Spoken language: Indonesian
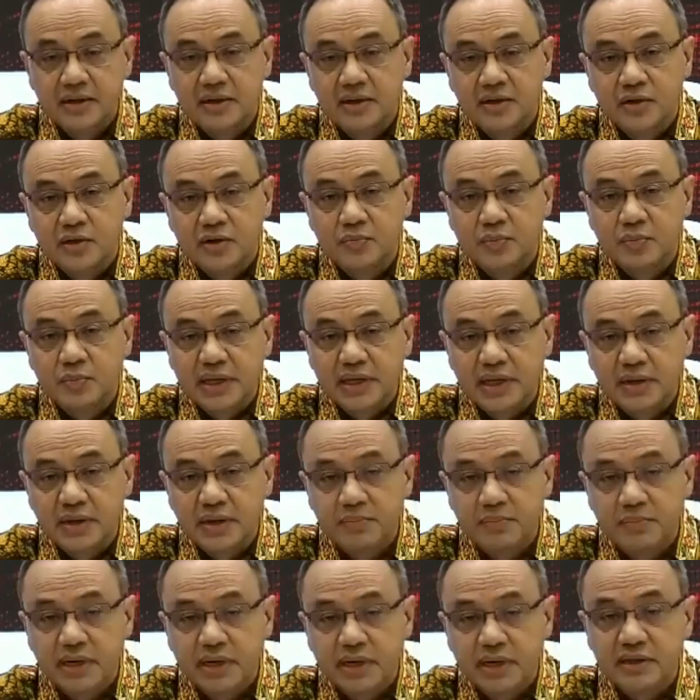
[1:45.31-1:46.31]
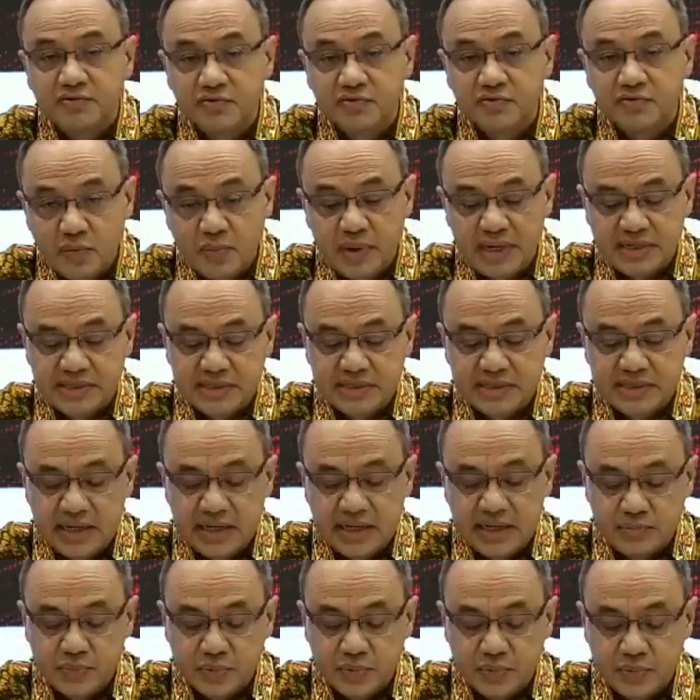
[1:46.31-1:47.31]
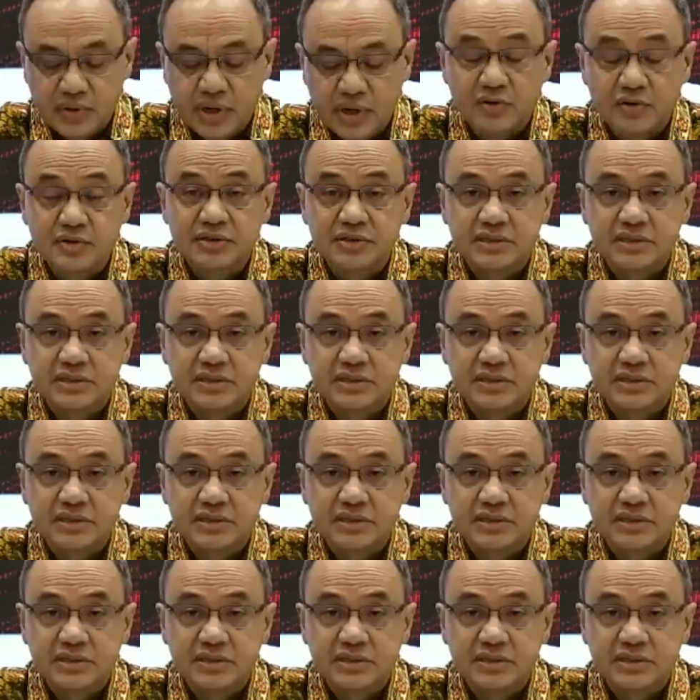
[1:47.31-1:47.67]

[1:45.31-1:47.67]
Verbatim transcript: upaya penginformasian pun harus